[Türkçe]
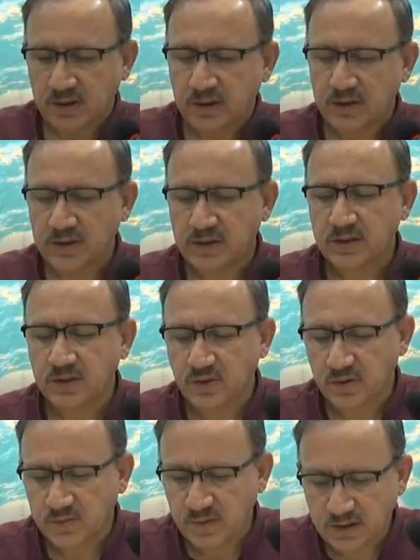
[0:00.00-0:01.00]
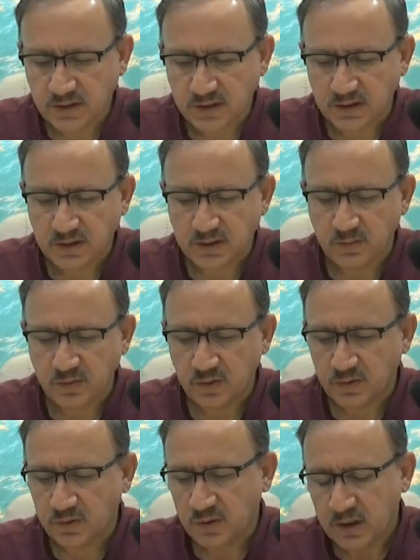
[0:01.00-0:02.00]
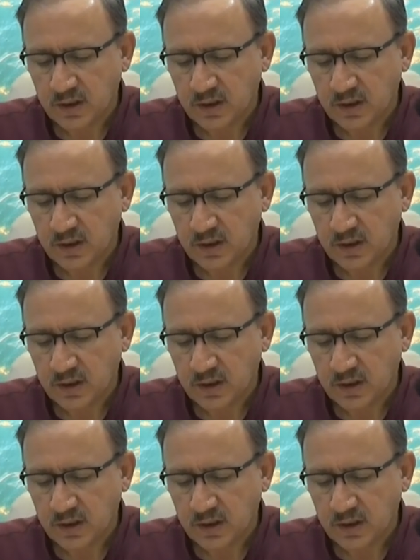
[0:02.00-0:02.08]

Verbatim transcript: Gerisine çok fazla girilmiyor.